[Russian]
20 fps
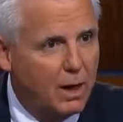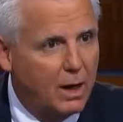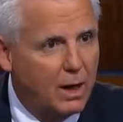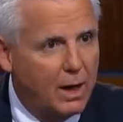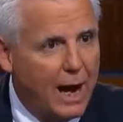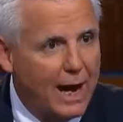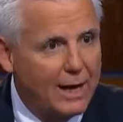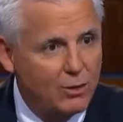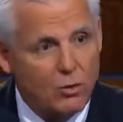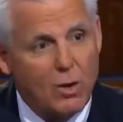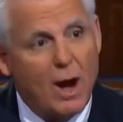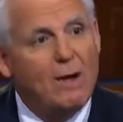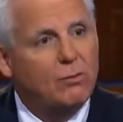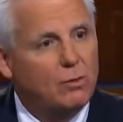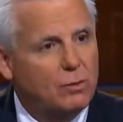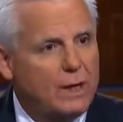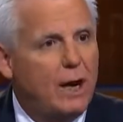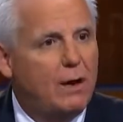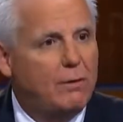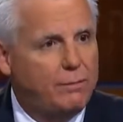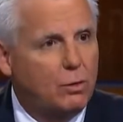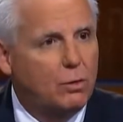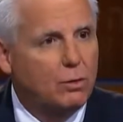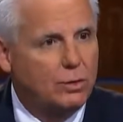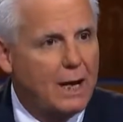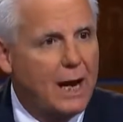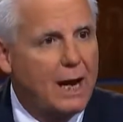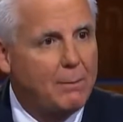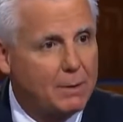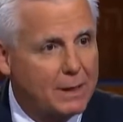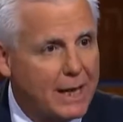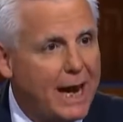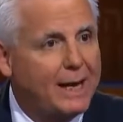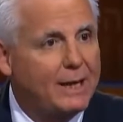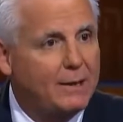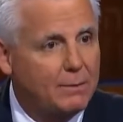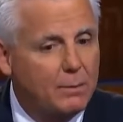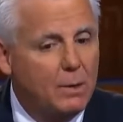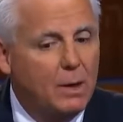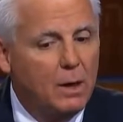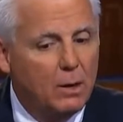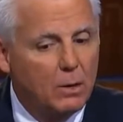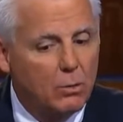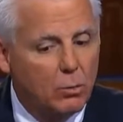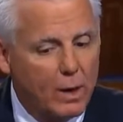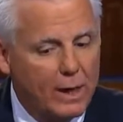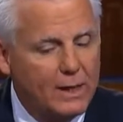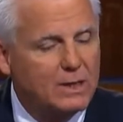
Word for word: Да, сейчас я все время в поездках,